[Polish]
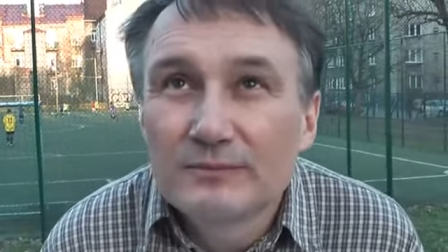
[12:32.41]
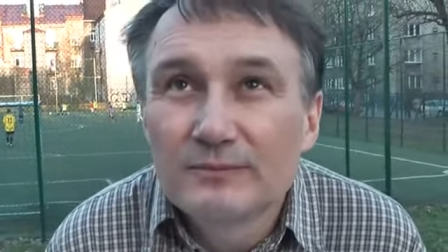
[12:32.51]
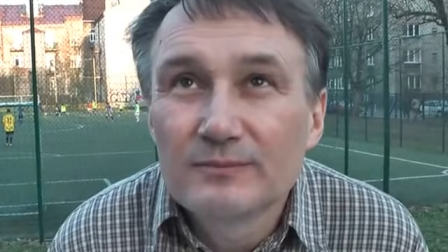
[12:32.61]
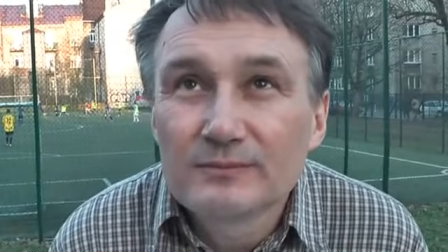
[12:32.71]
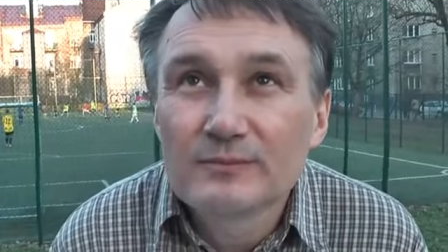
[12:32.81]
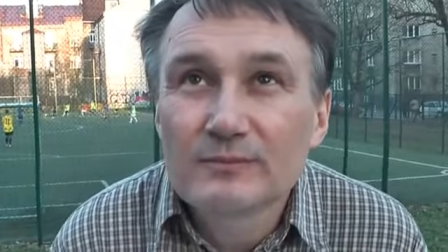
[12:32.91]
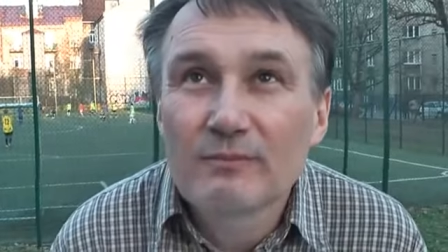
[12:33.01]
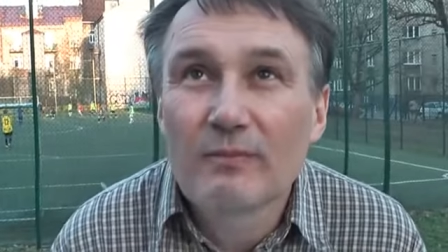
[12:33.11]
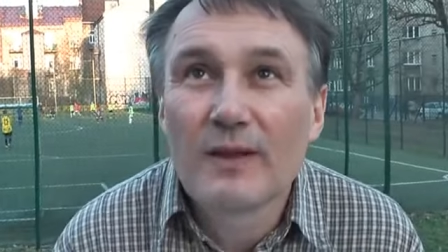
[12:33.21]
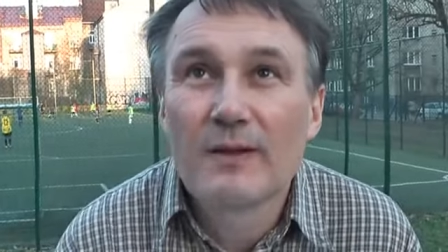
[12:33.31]
Próbował się
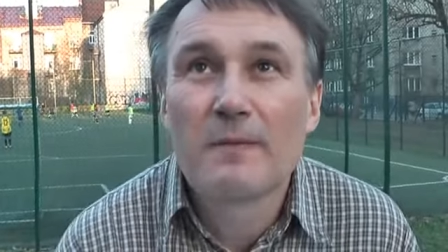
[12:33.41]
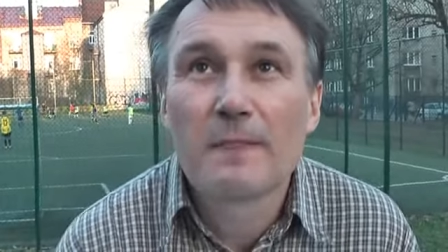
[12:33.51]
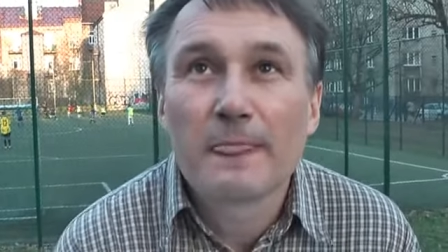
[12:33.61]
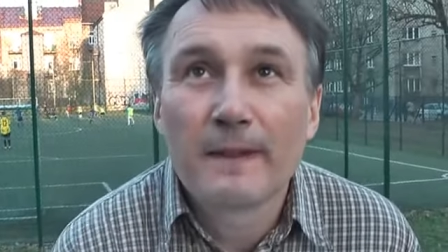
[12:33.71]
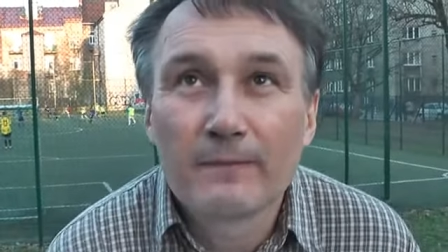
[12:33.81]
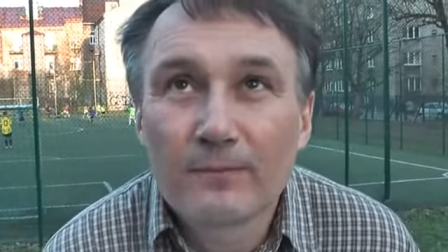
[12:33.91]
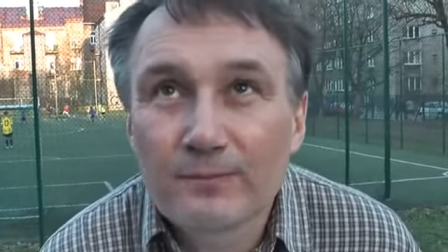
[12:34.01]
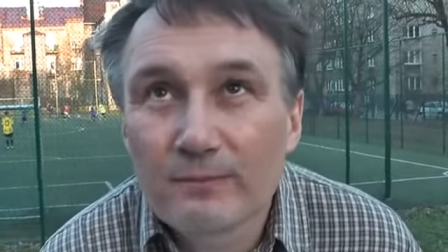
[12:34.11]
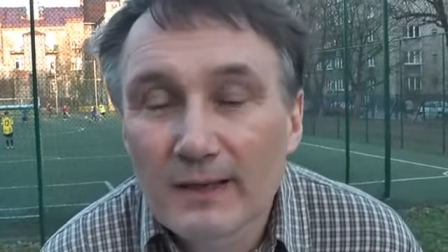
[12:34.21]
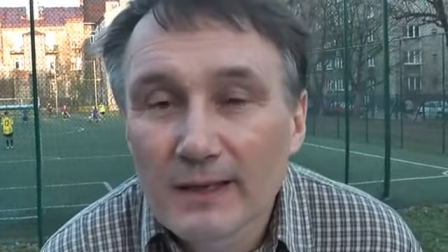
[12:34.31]
podpalić, pan nigdy nie mówi, że
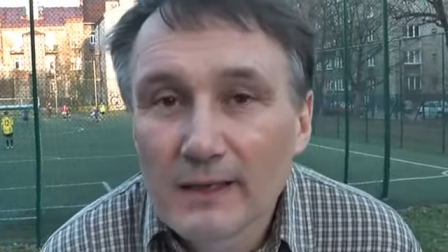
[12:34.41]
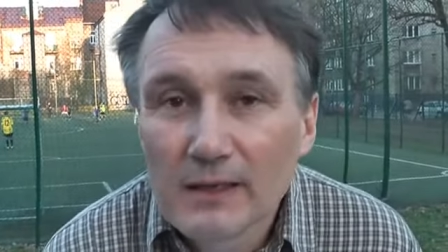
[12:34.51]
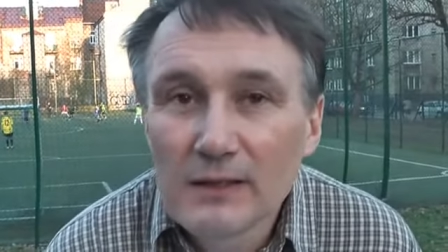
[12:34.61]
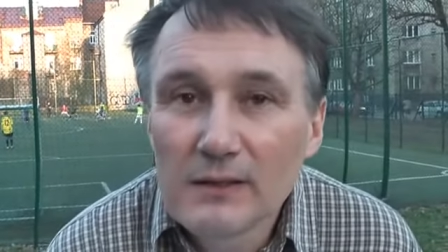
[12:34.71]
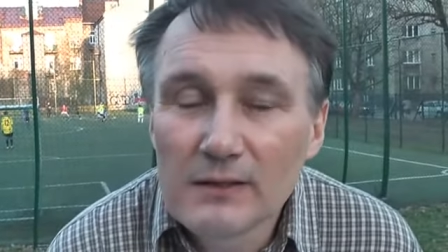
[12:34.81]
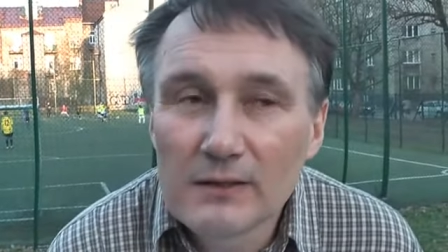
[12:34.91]
chce pan popełnić